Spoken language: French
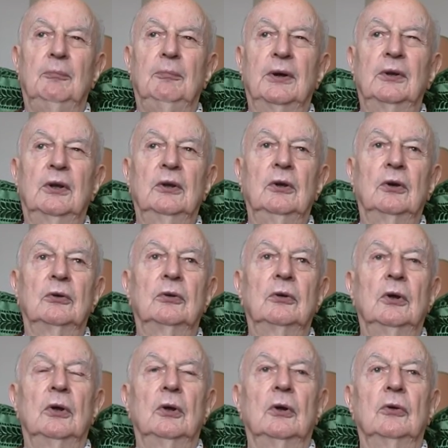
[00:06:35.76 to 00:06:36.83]

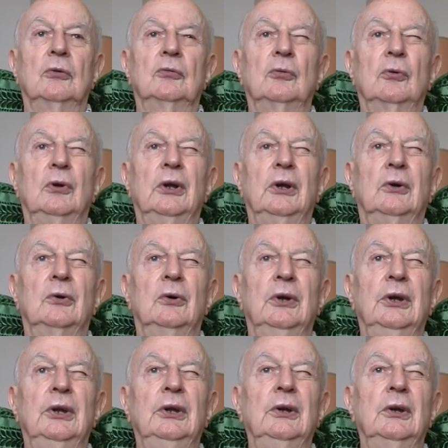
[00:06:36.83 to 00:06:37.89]
patriotes sur les
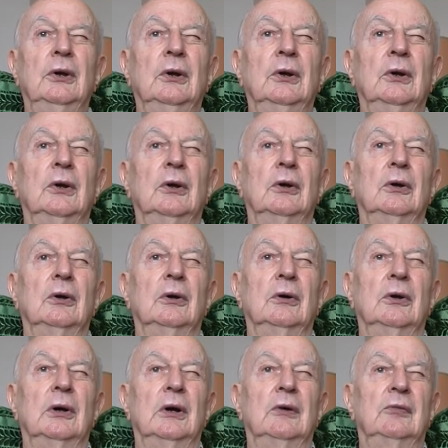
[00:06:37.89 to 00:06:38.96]
collines
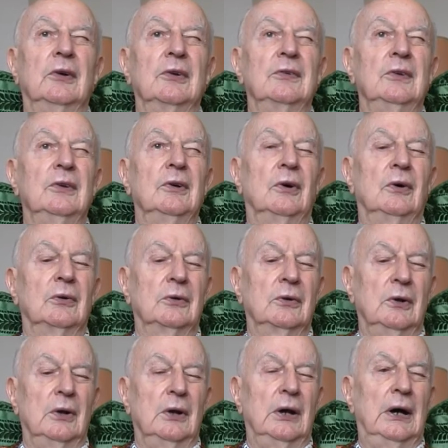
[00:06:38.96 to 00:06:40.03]
euh, avoisinantes
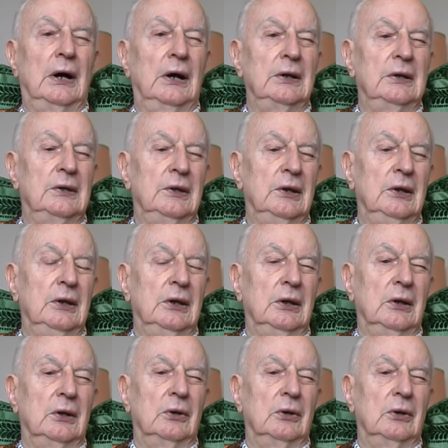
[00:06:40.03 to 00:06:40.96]
arrêter